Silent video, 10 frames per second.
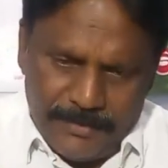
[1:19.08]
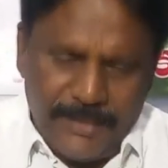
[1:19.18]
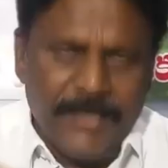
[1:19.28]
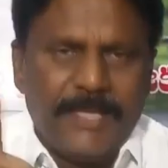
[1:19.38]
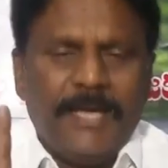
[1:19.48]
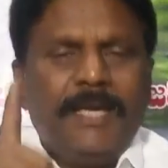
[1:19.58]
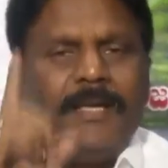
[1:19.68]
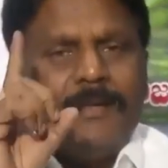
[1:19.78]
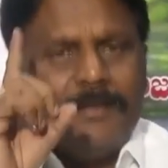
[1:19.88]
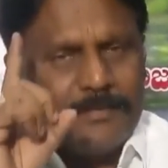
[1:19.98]
దీనికి
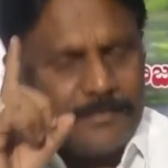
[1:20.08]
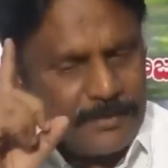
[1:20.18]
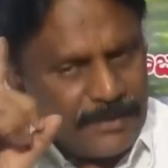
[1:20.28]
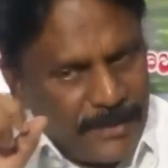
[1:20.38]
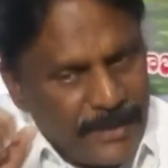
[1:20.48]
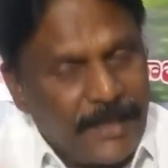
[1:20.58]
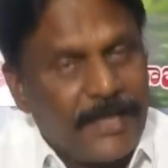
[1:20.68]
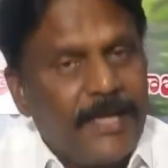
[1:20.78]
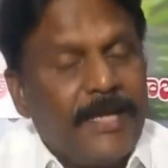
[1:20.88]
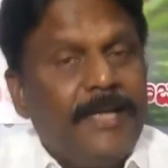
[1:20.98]
ఏ
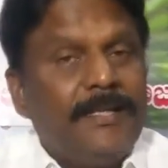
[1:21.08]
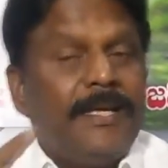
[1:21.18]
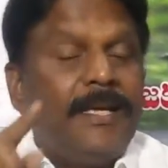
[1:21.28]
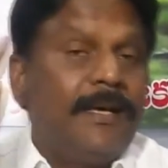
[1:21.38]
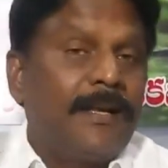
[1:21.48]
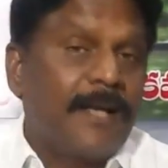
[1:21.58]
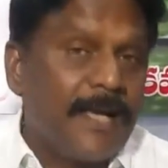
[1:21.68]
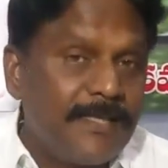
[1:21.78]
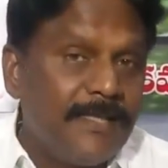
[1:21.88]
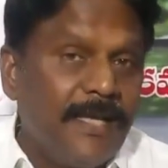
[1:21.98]
రకంగా అయితే
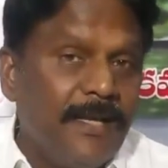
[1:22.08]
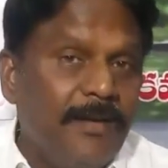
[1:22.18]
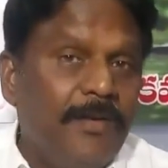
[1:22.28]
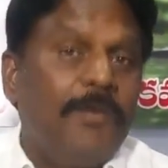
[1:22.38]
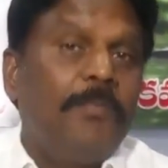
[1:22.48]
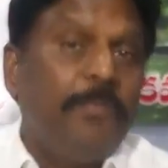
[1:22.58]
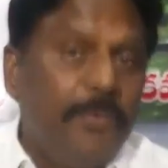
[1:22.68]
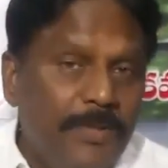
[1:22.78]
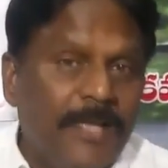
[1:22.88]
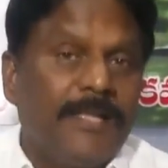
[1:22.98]
రాజధానిలో
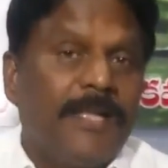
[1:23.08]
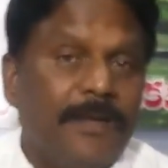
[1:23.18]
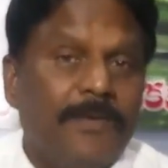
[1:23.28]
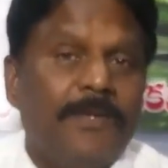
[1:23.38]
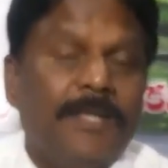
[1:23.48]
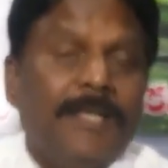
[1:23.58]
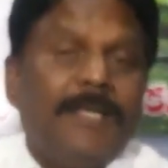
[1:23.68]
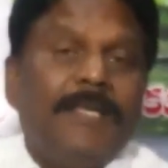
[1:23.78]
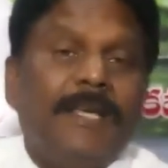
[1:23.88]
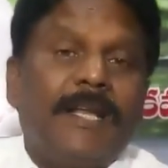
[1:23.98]
భూదందాలో
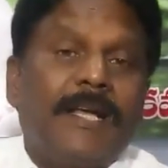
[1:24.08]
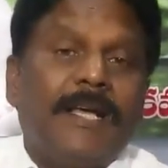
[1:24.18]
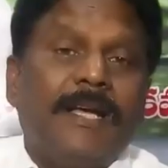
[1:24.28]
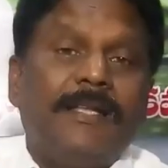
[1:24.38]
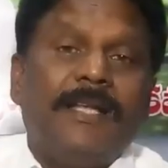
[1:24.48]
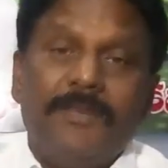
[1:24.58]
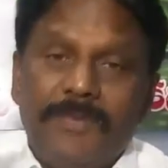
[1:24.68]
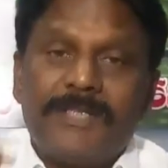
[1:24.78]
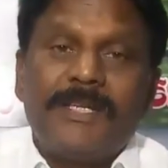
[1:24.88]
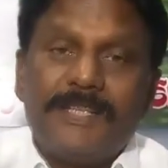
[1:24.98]
ఏ రకంగా అయితే
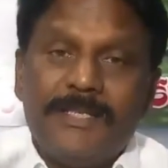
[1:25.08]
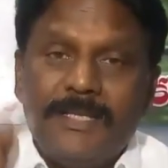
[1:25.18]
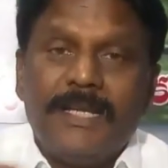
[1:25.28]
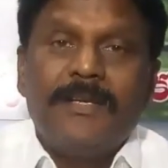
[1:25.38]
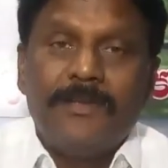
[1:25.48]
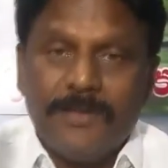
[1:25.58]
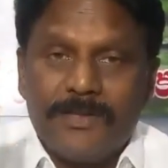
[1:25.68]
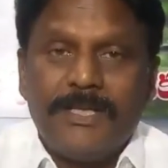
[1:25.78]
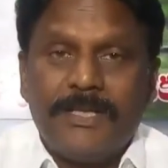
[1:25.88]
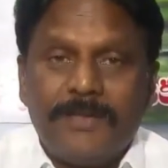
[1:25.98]
ఇన్వెస్టిగేషన్ జరిగిందో
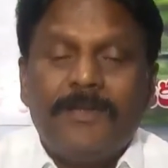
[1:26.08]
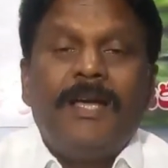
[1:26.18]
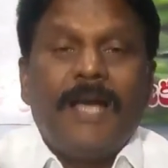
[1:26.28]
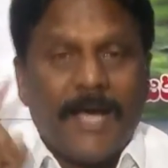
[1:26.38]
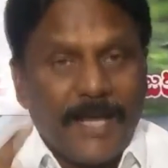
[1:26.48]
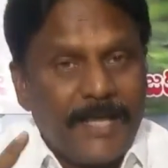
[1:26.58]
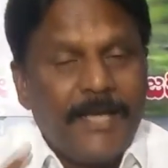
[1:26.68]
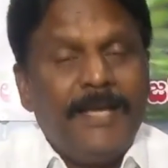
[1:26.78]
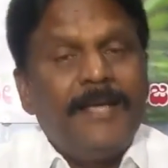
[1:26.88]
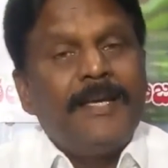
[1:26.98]
సిట్
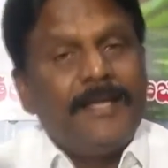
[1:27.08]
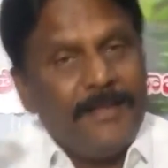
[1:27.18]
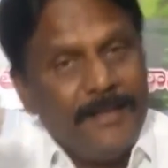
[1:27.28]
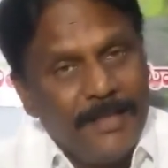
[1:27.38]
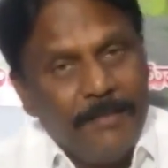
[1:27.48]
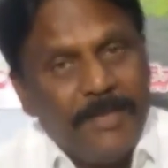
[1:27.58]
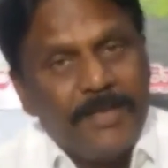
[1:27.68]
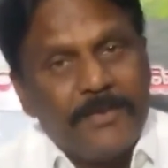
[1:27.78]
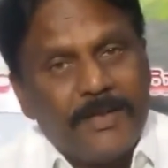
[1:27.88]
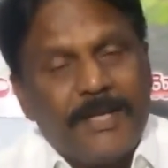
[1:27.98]
అలాగే దీని మీద
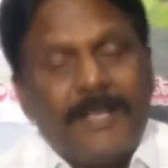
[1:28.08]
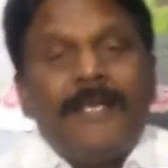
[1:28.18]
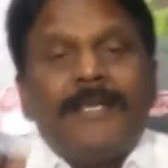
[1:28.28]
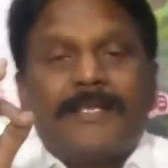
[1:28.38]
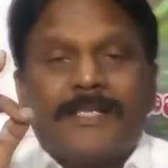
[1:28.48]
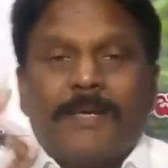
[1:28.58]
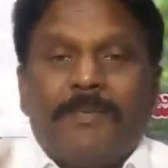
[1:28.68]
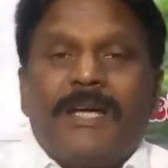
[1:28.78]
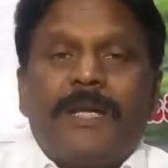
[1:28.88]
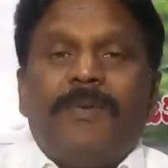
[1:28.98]
కూడా
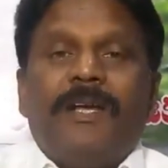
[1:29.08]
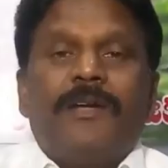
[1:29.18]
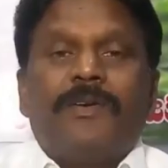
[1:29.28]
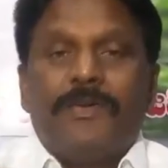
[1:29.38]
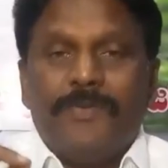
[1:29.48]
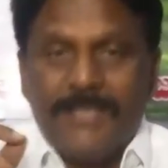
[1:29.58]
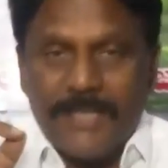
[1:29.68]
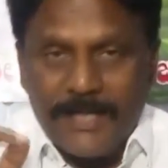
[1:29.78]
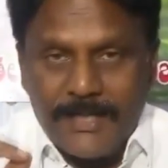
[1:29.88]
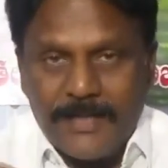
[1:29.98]
సమగ్రమైనటువంటి
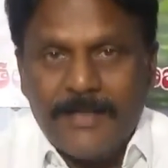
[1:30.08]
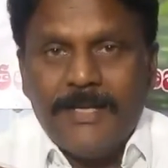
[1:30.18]
విచారణ